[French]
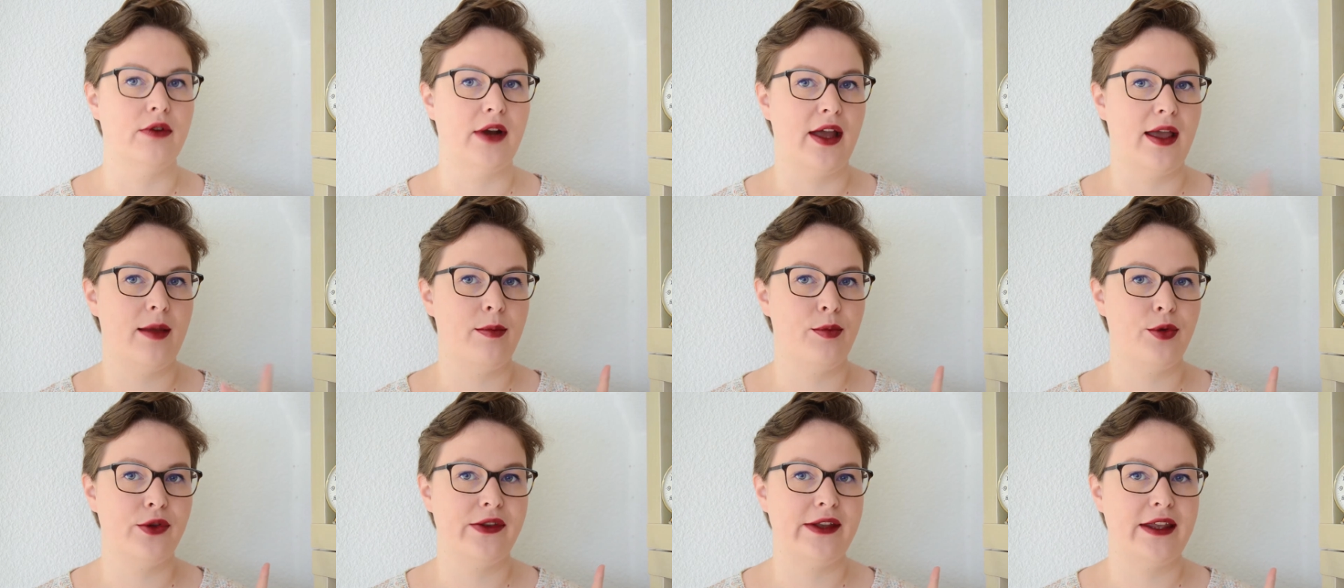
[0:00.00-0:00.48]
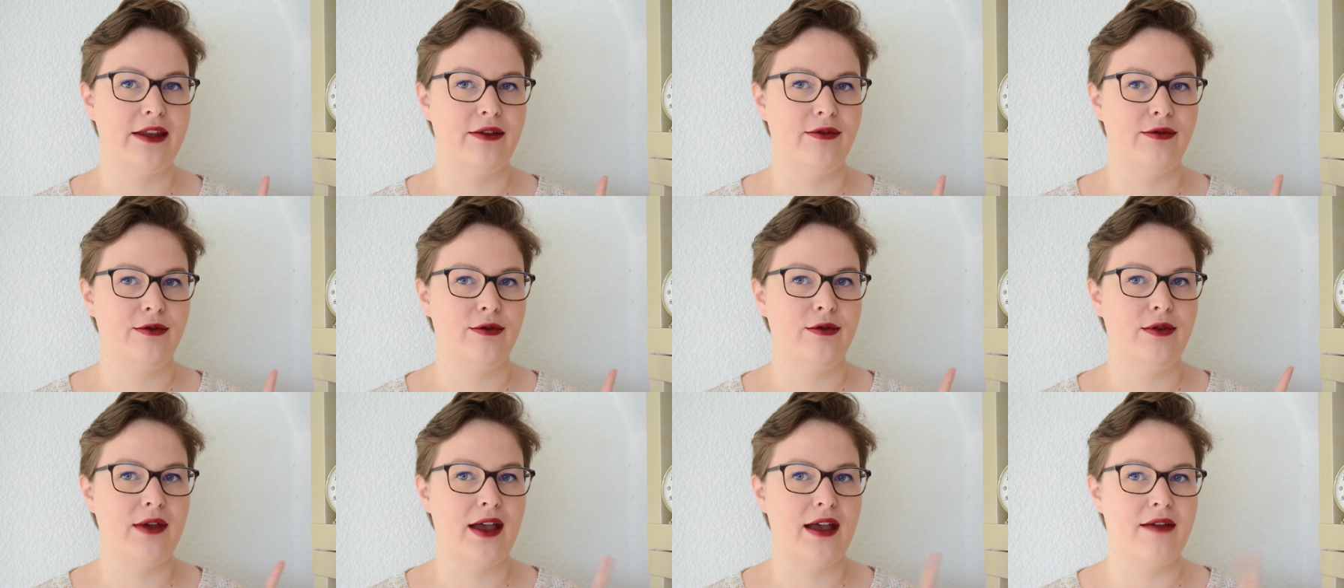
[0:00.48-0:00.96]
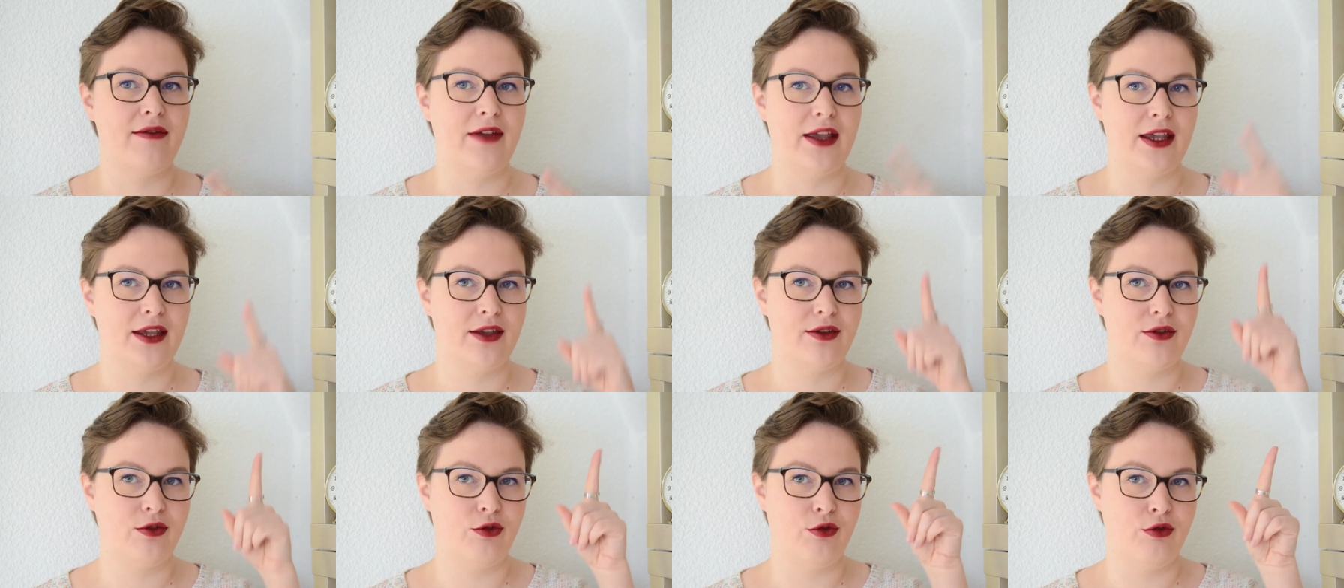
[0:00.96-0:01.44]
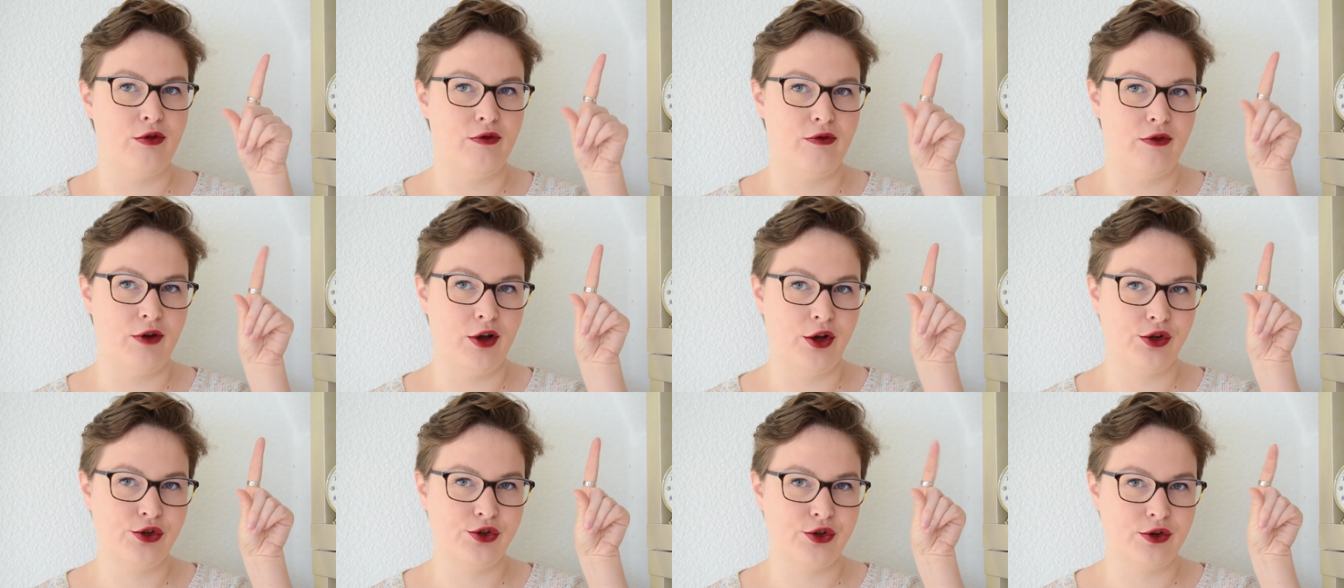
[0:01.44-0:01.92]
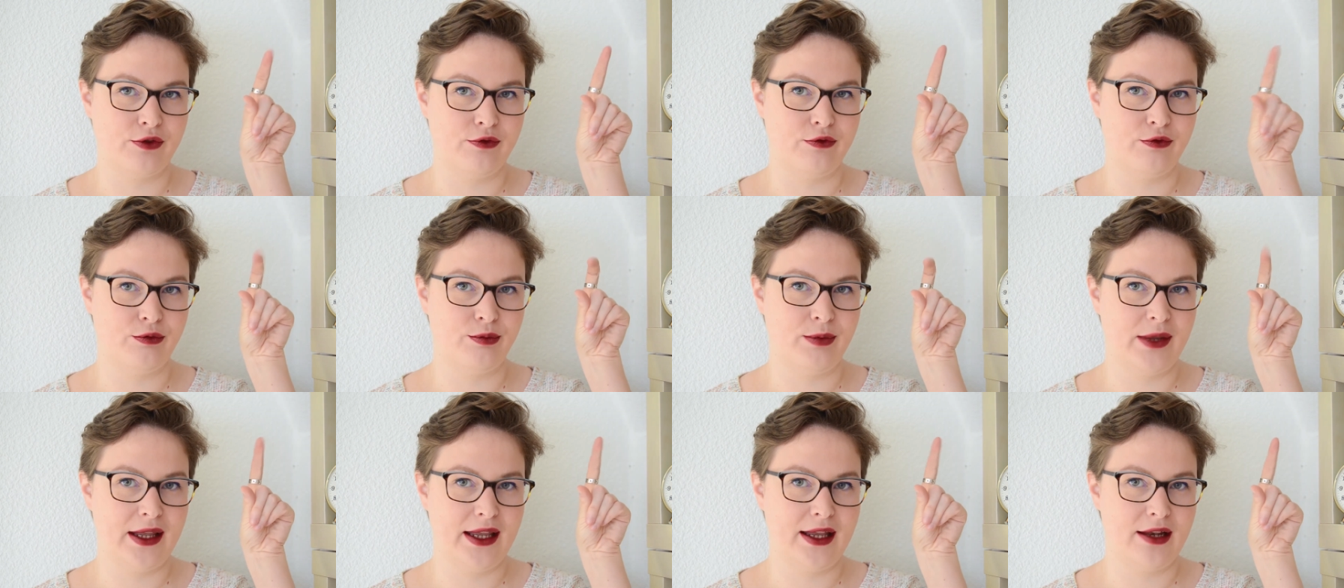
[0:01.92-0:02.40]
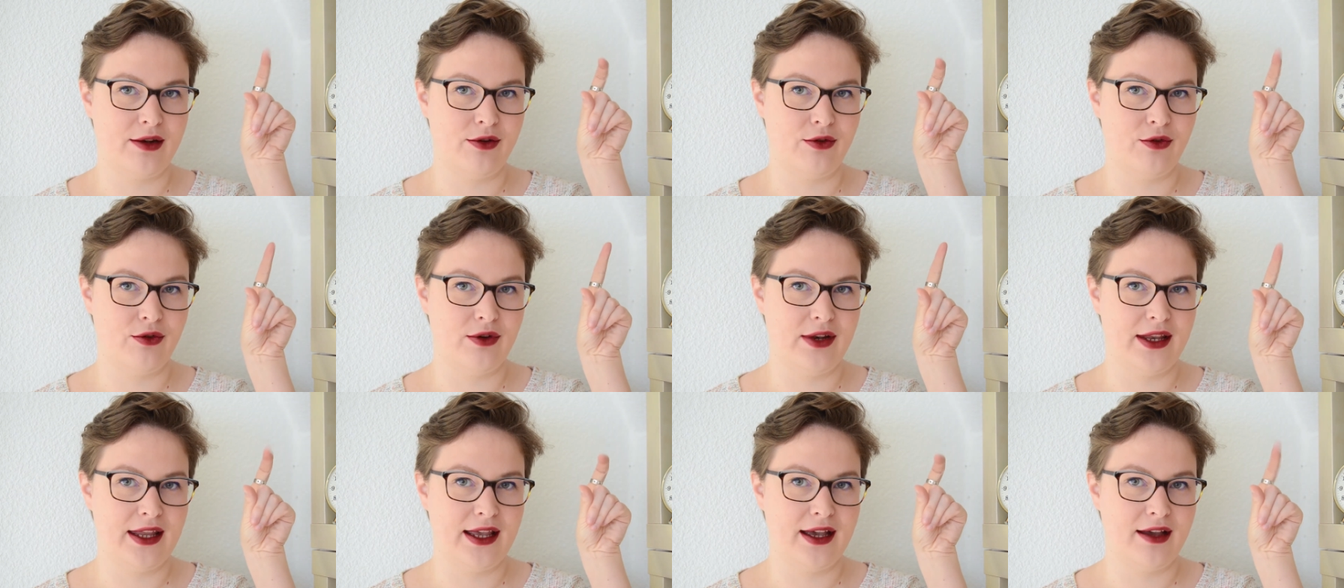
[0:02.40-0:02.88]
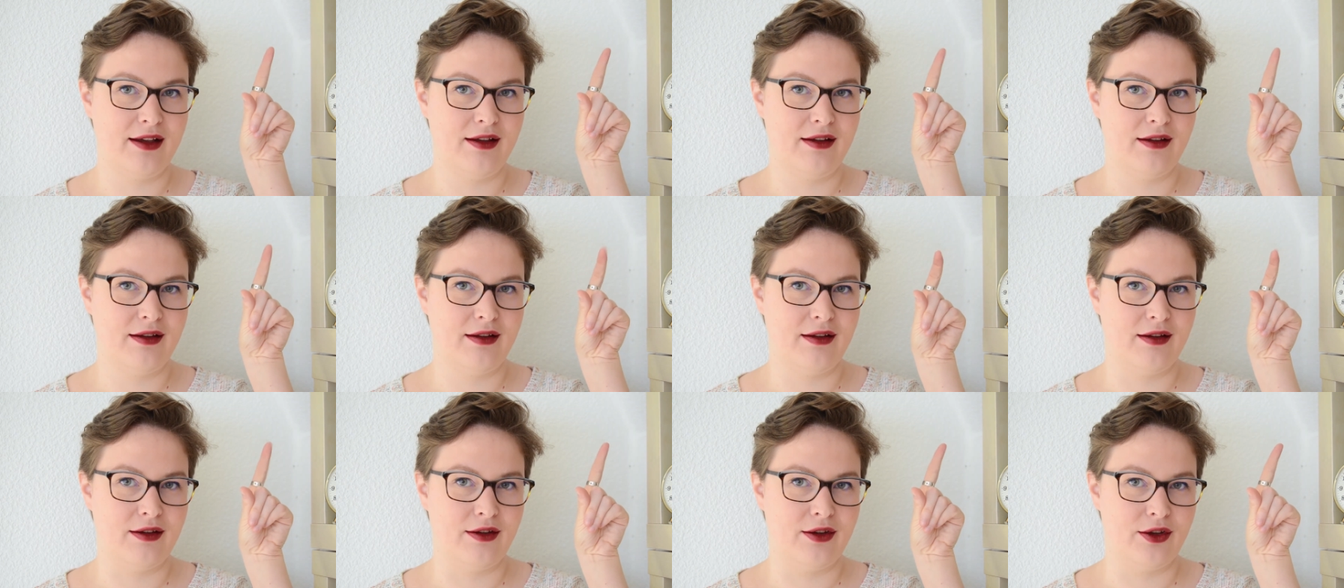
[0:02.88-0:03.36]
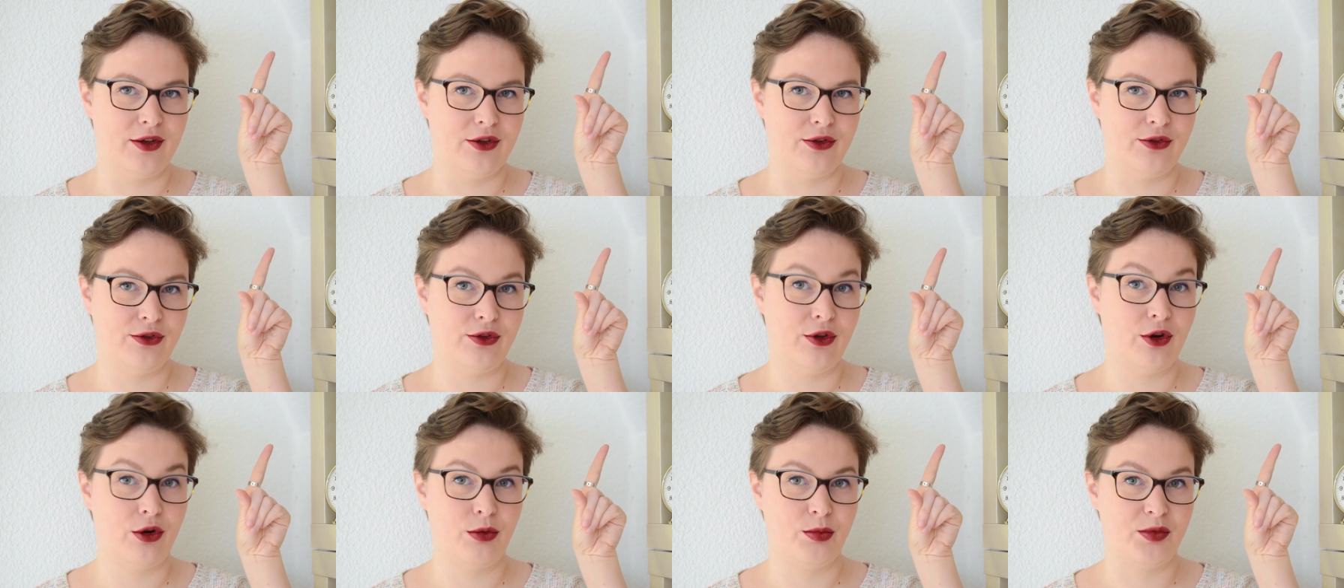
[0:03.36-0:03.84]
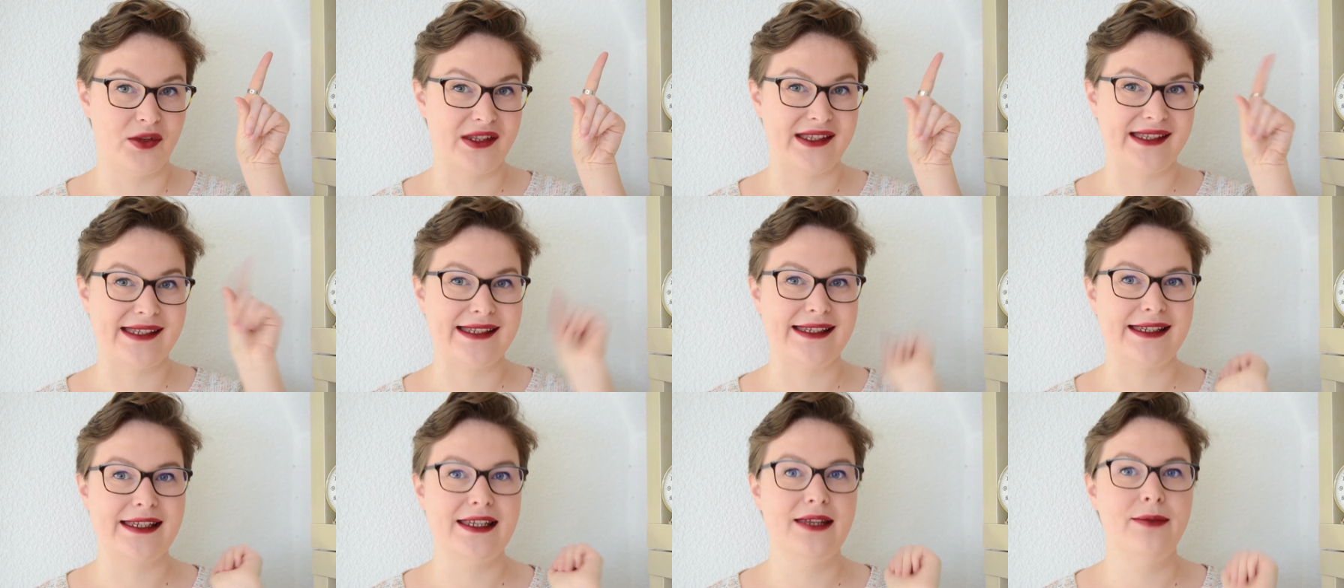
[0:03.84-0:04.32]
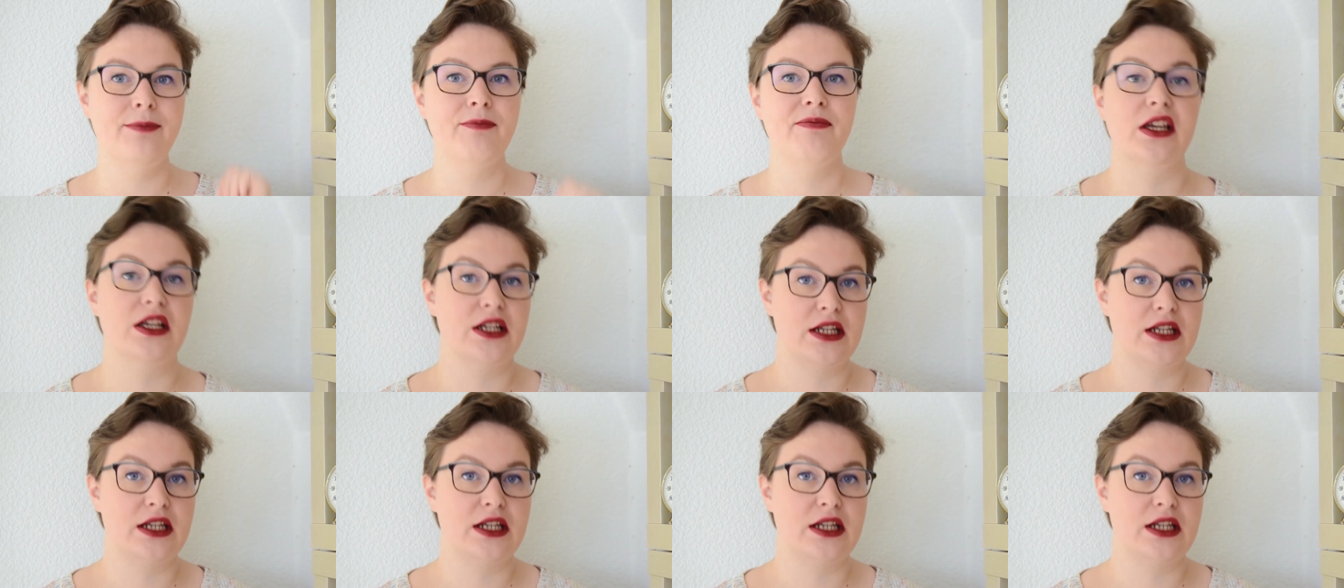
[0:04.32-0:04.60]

Vous l'avez peut-être vu avec le vlog, je vous mets le lien euh, dans le petit i.